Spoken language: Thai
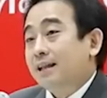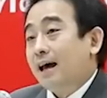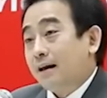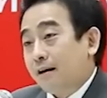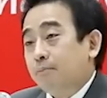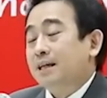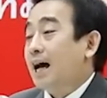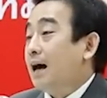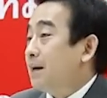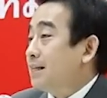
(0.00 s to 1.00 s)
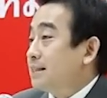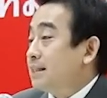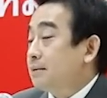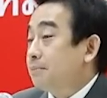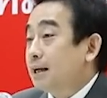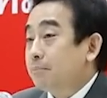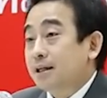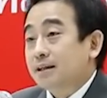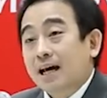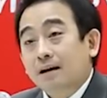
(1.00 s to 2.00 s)
แต่เรามีฐานภาษีที่เพิ่ม
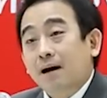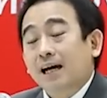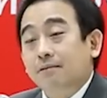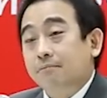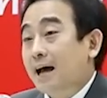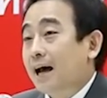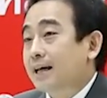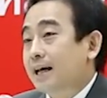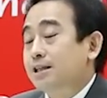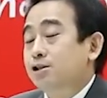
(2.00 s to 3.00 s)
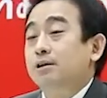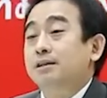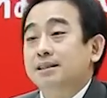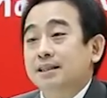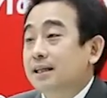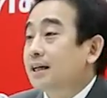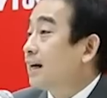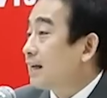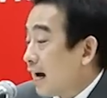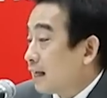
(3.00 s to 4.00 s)
ขึ้นนั่นหมายถึงภาคเอกชนที่
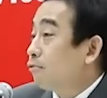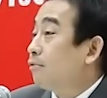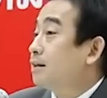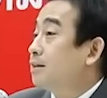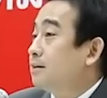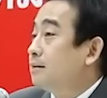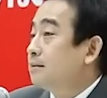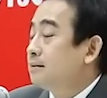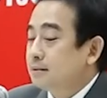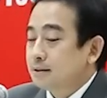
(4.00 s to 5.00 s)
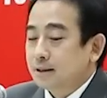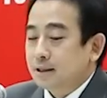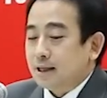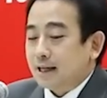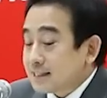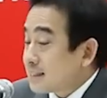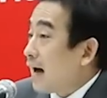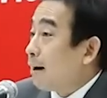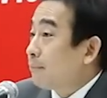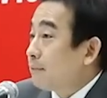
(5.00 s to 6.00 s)
ขยายตัวขึ้นและ
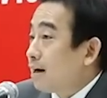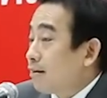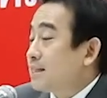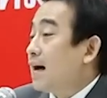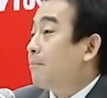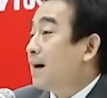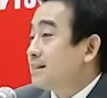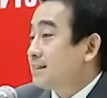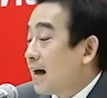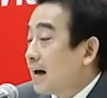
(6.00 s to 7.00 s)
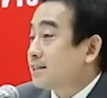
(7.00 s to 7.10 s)
สามเราสามารถสร้าง